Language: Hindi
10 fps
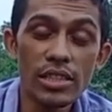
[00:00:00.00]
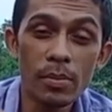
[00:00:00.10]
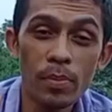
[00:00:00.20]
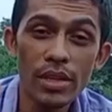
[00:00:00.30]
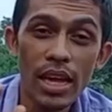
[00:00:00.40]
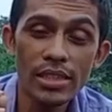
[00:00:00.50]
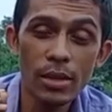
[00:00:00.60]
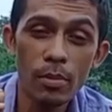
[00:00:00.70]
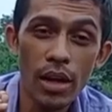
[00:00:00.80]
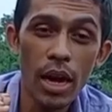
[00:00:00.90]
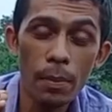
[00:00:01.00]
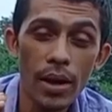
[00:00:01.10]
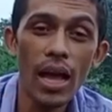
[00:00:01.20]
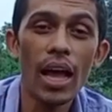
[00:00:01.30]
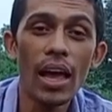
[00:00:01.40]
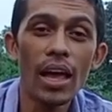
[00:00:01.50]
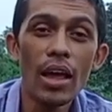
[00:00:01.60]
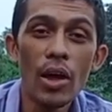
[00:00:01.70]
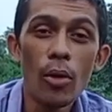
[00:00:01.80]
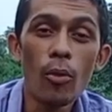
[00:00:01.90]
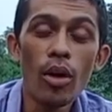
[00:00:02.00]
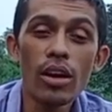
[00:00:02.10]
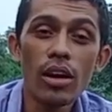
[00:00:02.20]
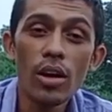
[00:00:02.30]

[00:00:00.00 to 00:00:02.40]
संपदा से भरा पड़ा है वो